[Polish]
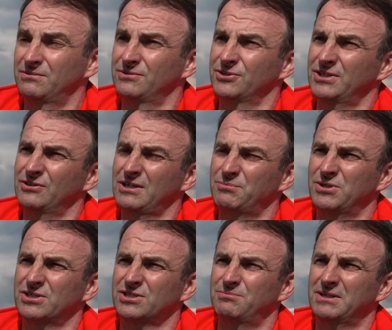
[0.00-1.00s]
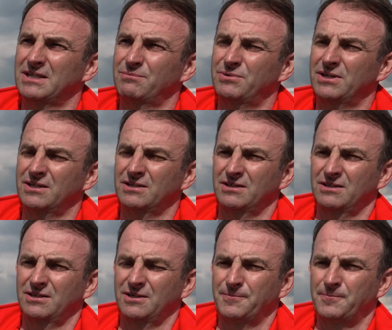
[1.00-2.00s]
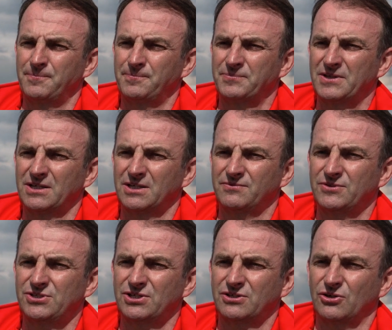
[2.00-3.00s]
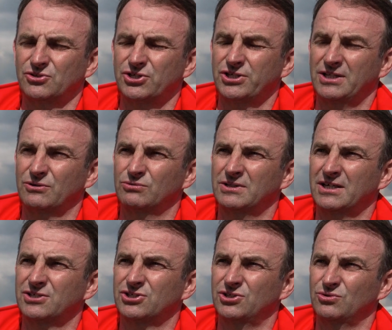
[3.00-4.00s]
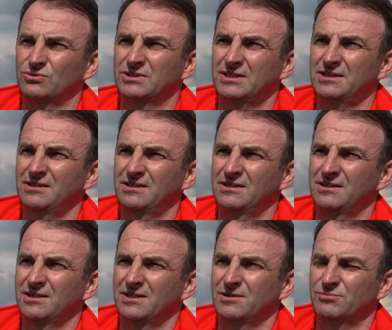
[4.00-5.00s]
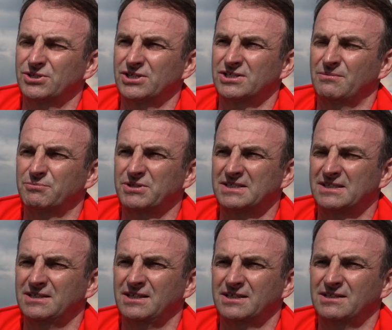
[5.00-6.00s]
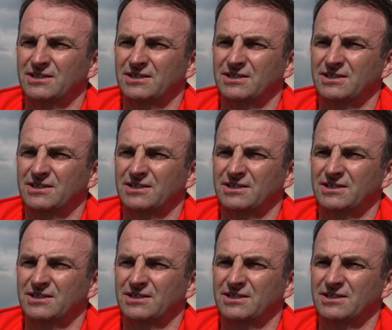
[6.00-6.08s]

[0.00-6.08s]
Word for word: Do, do tego na pierwszym etapie e, wyścig kończy się na rundach, trzy rundy. Przejeżdżamy przez rynek